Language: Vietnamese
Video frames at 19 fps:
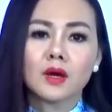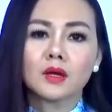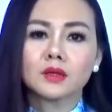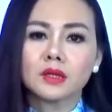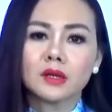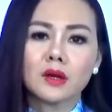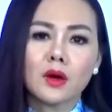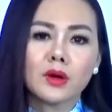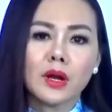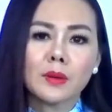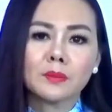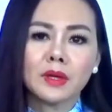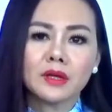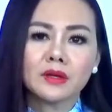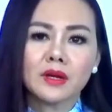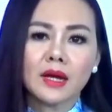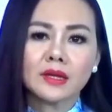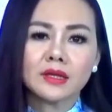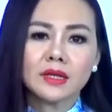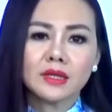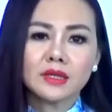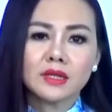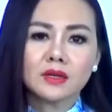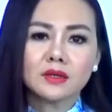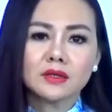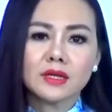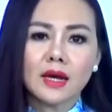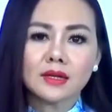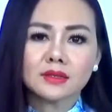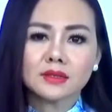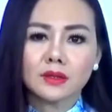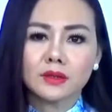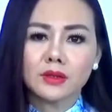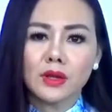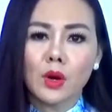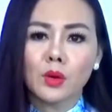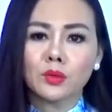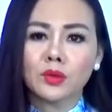Từ đầu năm đến nay, ít nhất giá
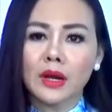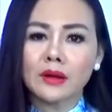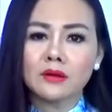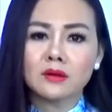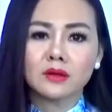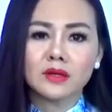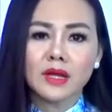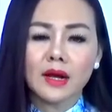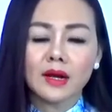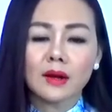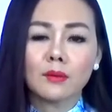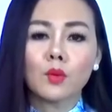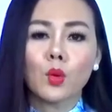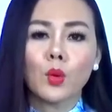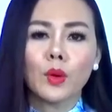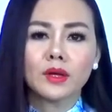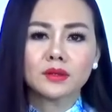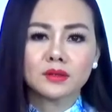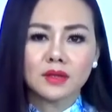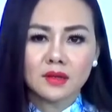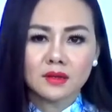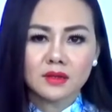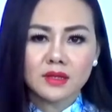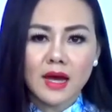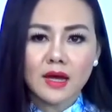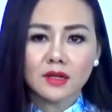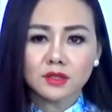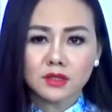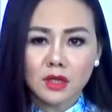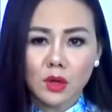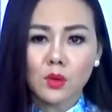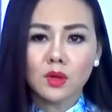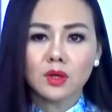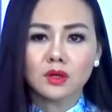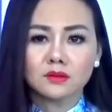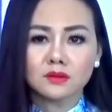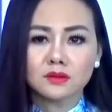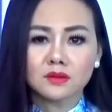xăng dầu đã được nhà cầm quyền tăng giá 6
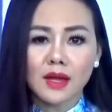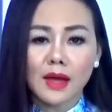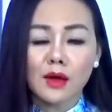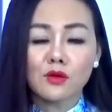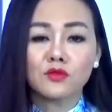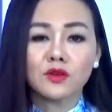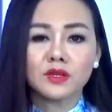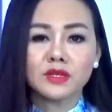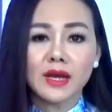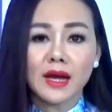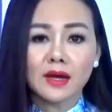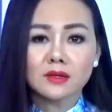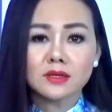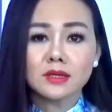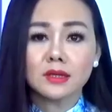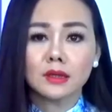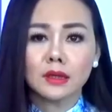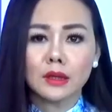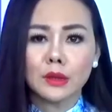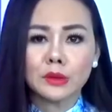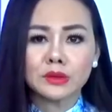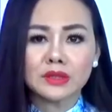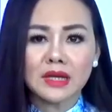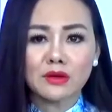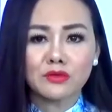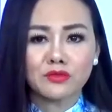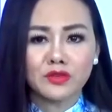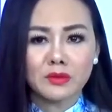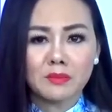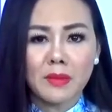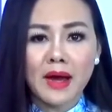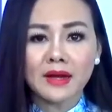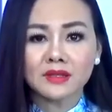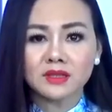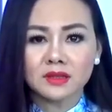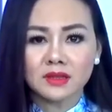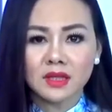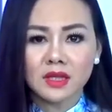lần theo với giá nhiên liệu tăng phi mã
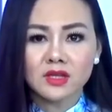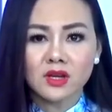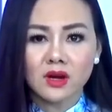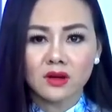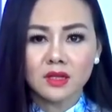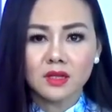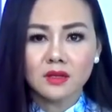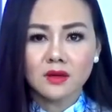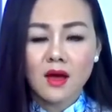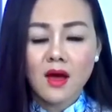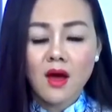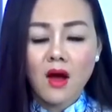trên thế giới,